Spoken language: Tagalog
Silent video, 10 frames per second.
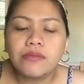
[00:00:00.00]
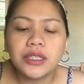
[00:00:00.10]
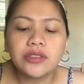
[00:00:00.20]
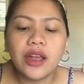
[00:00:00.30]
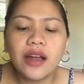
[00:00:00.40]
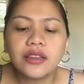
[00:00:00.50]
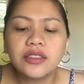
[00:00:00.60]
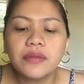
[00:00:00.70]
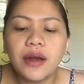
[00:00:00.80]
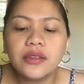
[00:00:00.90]
Pag miagang
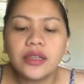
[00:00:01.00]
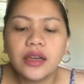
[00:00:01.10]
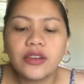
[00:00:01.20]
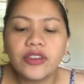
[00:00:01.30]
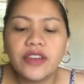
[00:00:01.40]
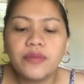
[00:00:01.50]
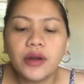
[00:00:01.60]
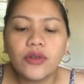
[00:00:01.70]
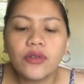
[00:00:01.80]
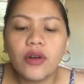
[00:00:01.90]
si mana nag-crave,
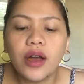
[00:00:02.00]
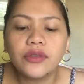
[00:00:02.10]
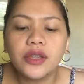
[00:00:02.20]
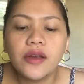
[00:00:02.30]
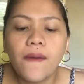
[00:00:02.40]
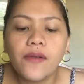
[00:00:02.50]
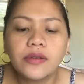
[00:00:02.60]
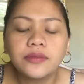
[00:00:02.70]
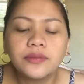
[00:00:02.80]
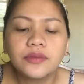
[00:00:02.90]
mangguguan ni.
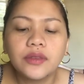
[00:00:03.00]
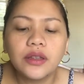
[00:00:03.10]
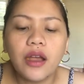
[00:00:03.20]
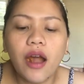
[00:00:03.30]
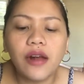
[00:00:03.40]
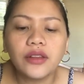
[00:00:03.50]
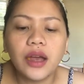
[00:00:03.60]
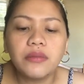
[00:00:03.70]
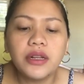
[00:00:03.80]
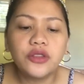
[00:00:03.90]
Eh. Ang
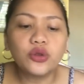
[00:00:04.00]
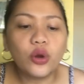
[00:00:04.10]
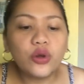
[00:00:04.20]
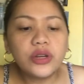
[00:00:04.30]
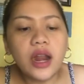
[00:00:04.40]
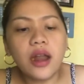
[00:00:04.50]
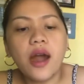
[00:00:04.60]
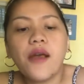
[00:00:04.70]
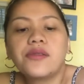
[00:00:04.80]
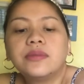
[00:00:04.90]
nahabilin tulo na lang.
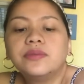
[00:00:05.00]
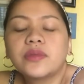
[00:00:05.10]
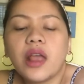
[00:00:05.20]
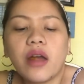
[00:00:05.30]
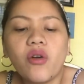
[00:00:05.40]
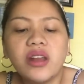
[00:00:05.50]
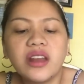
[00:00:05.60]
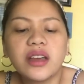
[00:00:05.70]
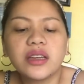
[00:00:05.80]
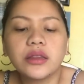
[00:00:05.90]
Ako
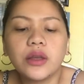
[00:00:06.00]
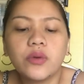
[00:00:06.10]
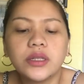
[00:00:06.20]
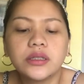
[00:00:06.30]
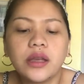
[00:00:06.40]
na lang itiwas.